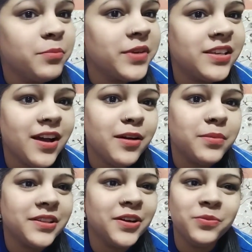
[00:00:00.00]
मैं क्या
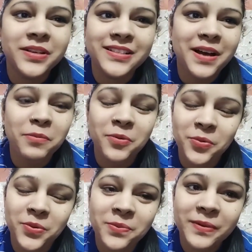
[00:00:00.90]
बताऊँ बस आप
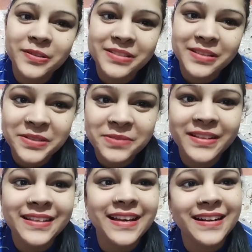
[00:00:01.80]
लोगों को मैं तो समझ
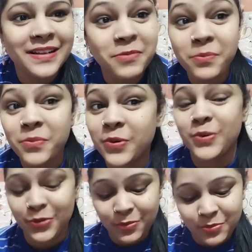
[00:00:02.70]
में ही नहीं आ रहा कि मैं
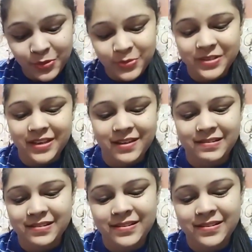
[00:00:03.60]
बोलूँ तो बोलूँ क्या